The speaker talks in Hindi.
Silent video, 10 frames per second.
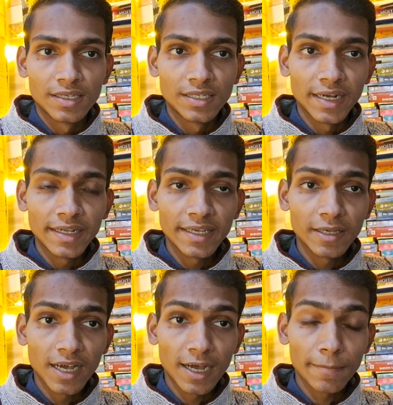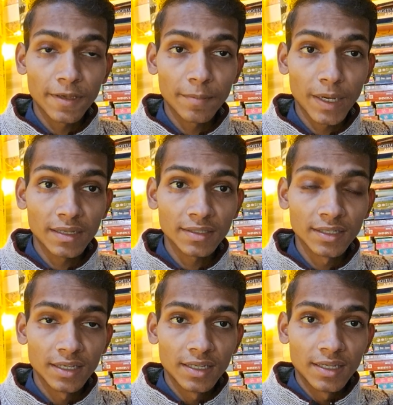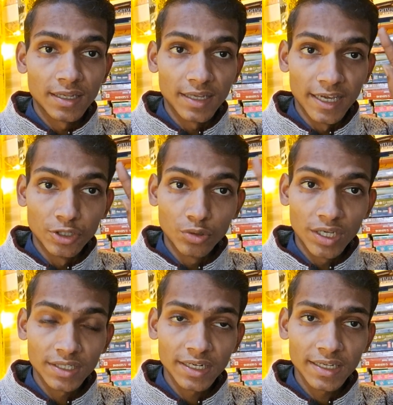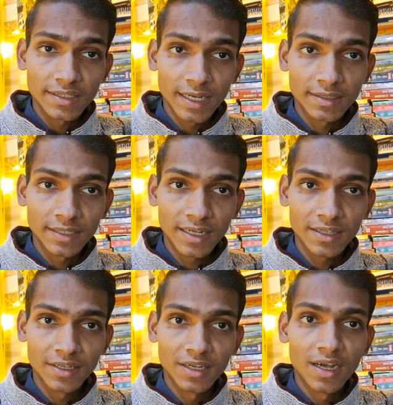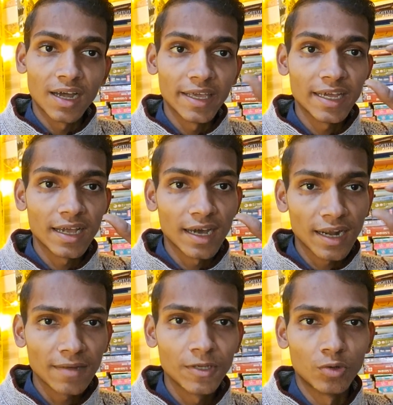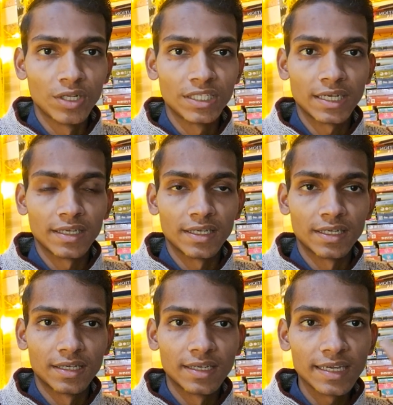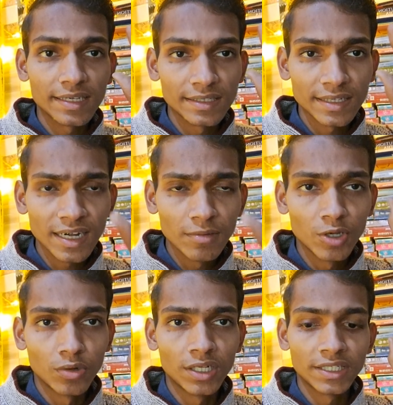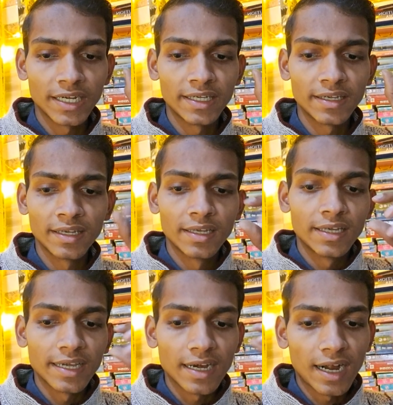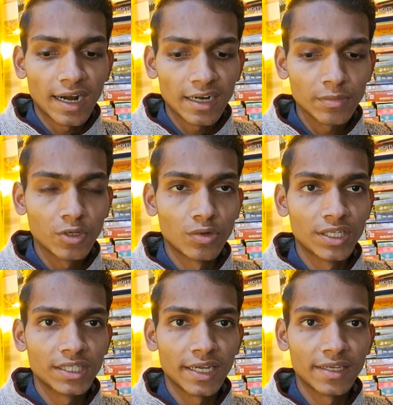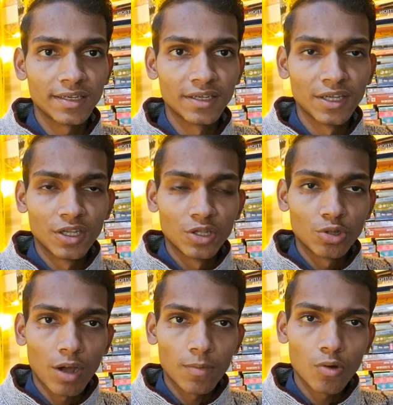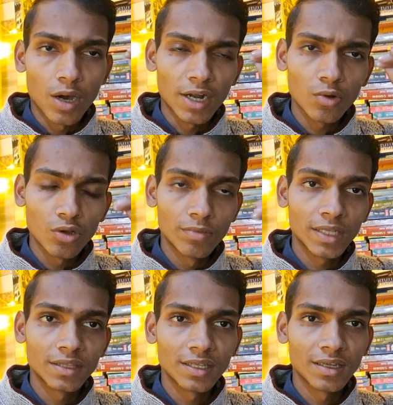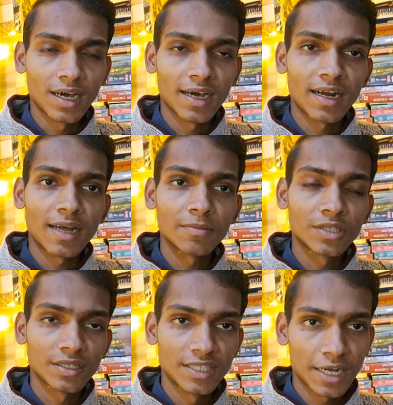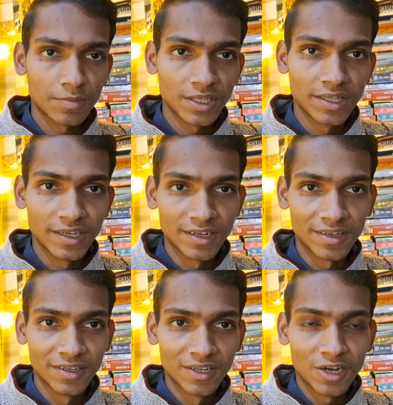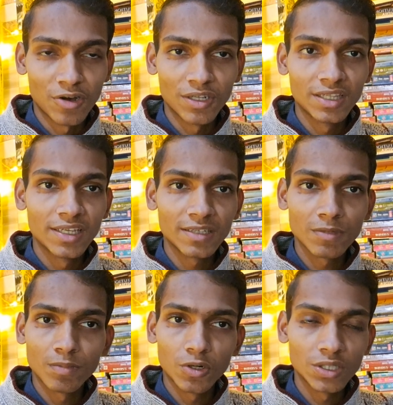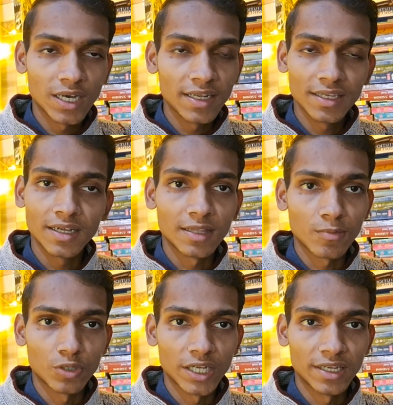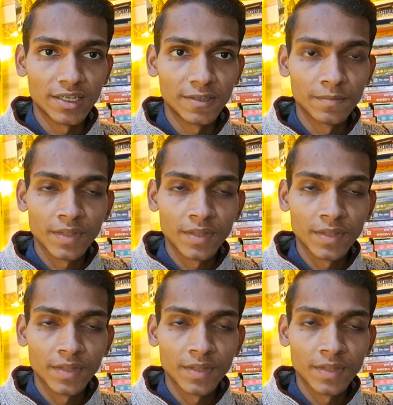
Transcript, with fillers: यानी कि आपके पास एजुकेशन के साथ साथ एक कला भी होनी चाहिए एक स्किल भी होनी चाहिए एक आर्ट भी होनी चाहिए तो आपको हर कोई व्यक्ति आराम से जाप दे देगा और ये देश में बेरोजगारी ही खत्म हो जाएगी